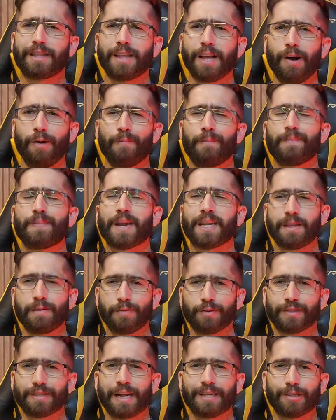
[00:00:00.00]
então para a
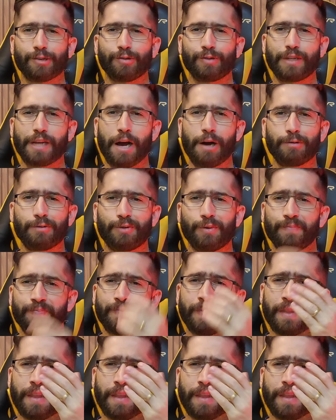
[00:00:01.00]
demonstração de áudio?